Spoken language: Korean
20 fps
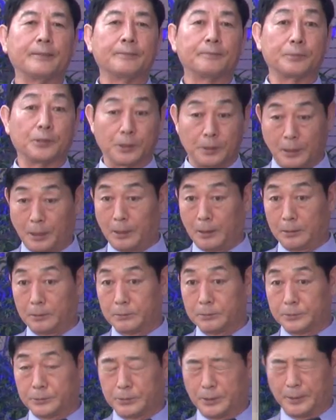별 하나
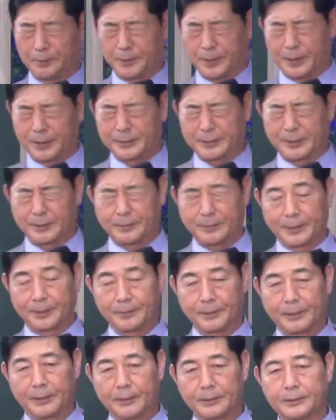예편한 사람
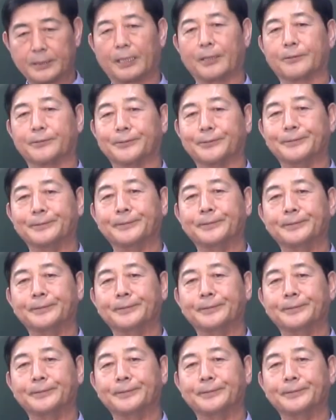아닙니까? 장군.